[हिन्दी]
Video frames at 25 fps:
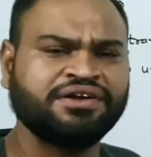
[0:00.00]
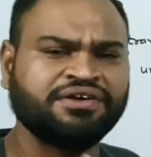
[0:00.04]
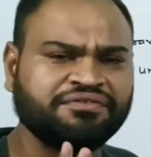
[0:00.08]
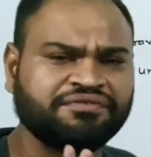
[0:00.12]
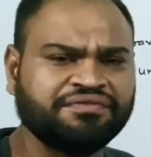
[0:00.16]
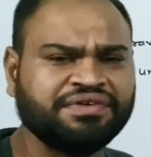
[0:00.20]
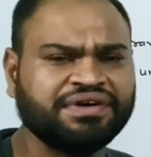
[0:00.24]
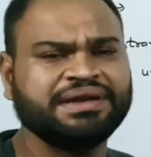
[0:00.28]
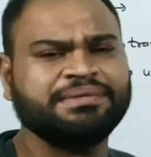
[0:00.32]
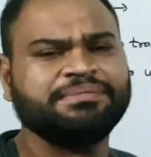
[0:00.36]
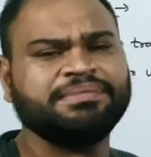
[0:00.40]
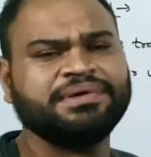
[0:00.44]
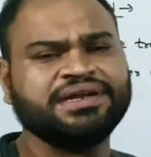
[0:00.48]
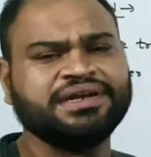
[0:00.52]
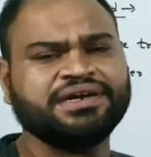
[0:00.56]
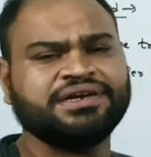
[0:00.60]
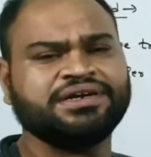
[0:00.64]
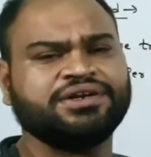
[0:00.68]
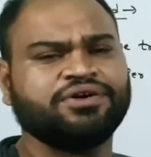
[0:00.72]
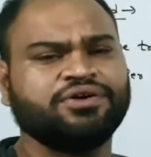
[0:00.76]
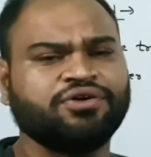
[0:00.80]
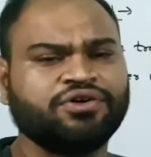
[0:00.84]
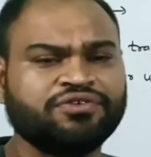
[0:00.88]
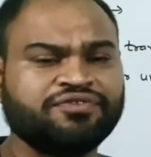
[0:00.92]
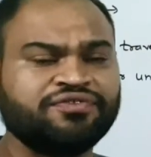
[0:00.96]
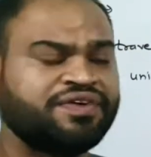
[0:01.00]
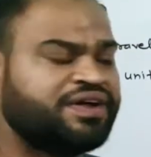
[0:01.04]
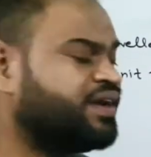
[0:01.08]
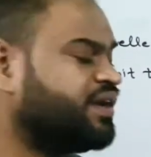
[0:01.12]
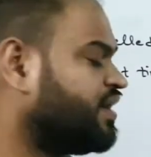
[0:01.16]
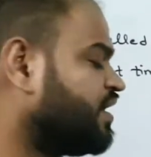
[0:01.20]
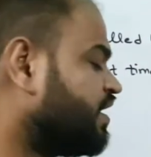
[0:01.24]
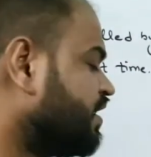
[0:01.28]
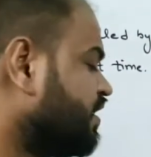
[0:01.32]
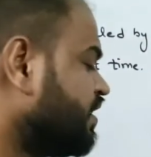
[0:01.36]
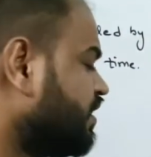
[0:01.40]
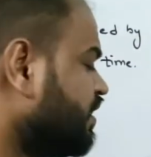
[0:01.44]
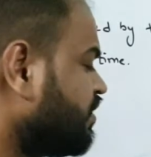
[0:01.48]
वन मिनट और वन
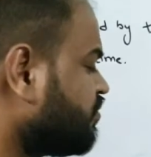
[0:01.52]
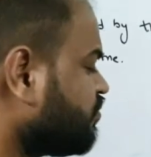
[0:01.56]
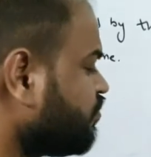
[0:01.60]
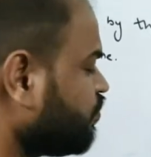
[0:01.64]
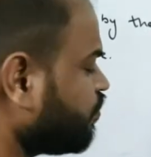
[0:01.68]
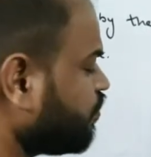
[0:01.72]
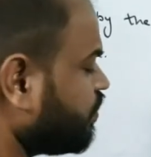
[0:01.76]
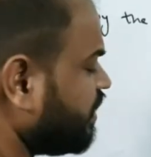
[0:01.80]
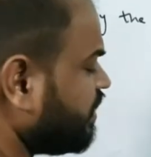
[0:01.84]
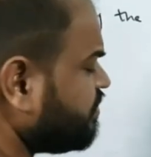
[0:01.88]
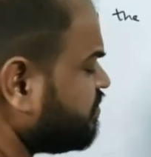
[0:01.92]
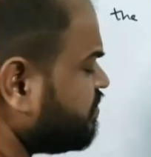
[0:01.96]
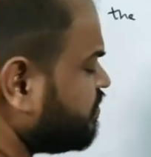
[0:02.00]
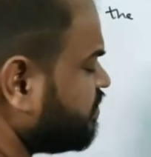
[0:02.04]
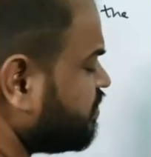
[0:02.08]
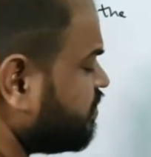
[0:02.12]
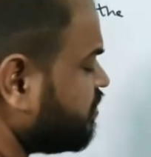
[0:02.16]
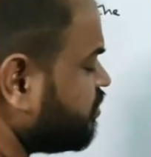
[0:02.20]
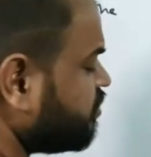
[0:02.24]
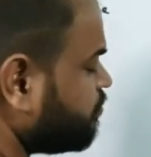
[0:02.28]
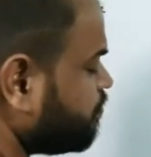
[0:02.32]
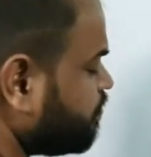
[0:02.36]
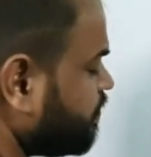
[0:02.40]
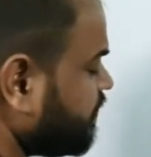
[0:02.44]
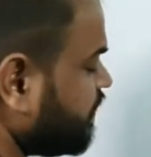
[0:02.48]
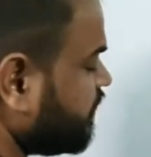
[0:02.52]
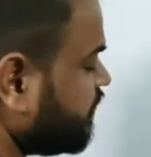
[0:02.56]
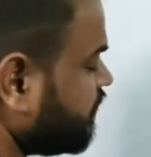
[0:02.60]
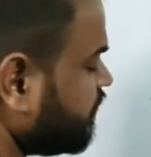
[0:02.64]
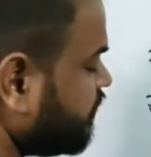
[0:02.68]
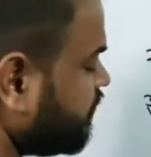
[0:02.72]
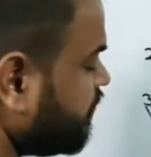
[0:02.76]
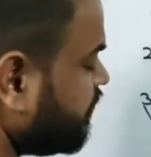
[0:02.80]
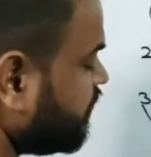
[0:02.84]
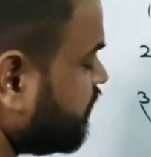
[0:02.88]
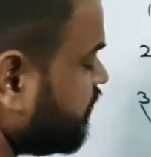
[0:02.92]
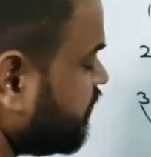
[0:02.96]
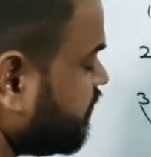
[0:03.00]
आवर इज नोन एज स्पीड
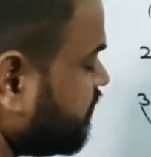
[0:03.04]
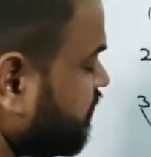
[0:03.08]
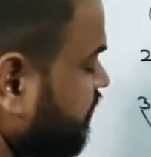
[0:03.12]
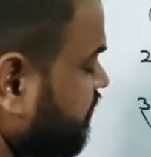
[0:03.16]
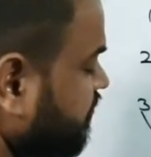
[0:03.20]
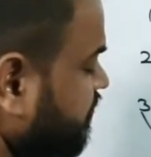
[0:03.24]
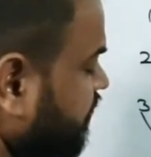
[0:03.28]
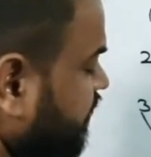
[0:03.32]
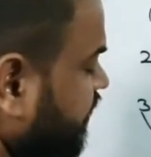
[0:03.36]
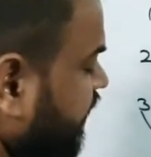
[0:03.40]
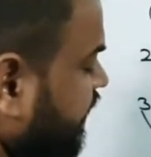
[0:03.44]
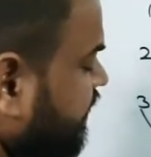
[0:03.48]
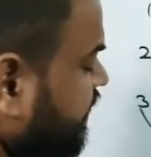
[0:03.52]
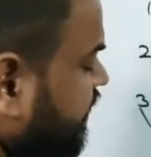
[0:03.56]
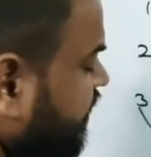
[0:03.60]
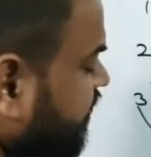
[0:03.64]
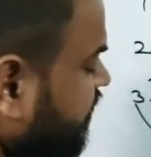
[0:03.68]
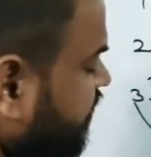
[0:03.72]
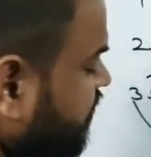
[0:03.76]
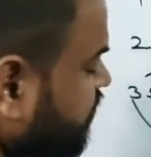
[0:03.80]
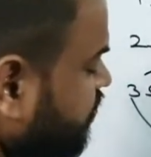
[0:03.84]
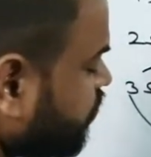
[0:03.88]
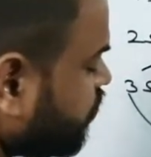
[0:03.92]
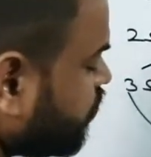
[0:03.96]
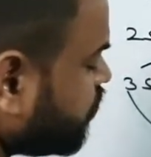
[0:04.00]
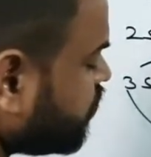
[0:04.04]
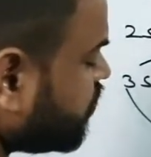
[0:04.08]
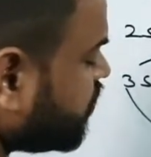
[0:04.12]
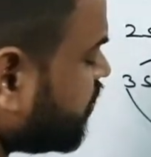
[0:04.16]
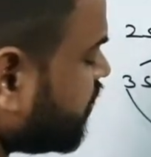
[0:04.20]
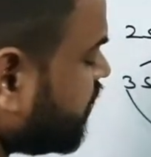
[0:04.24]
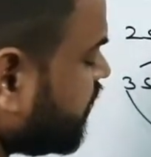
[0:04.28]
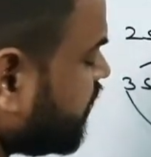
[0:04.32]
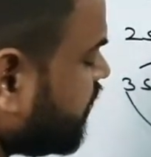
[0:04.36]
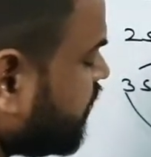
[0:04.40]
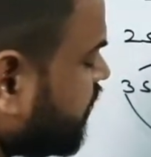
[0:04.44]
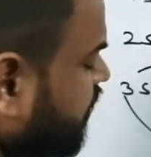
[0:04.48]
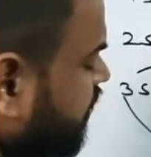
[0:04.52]
जैसे लाइट के लिए लिखते हो
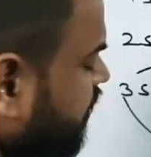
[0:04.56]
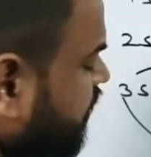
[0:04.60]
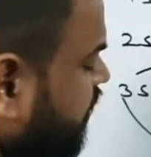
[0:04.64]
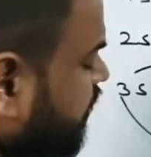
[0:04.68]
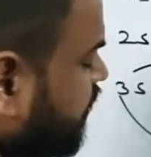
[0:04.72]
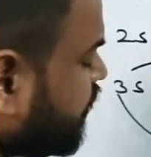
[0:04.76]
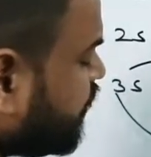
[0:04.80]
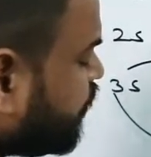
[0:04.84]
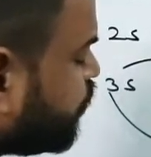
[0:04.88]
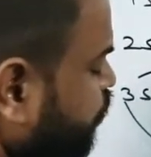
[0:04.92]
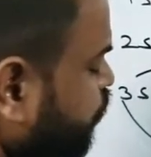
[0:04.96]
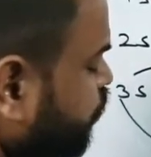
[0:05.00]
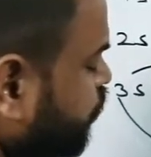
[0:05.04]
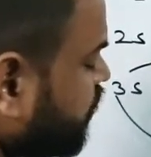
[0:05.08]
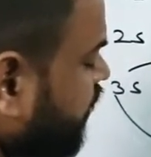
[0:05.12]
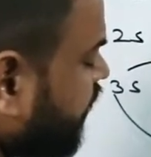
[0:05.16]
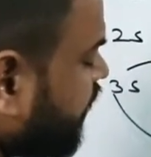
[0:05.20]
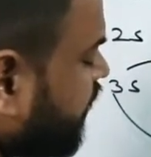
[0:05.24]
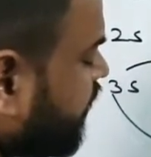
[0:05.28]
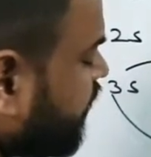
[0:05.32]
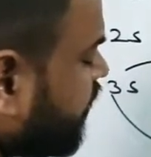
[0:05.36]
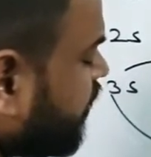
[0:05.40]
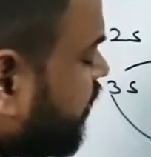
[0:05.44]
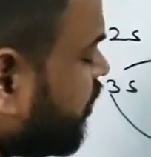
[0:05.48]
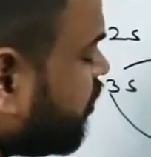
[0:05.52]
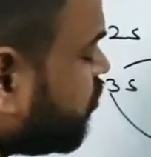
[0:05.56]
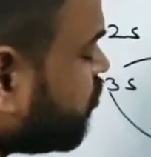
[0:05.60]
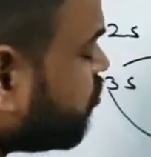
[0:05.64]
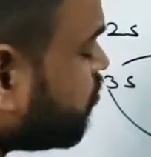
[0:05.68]
थ्री इंटू टेन रेस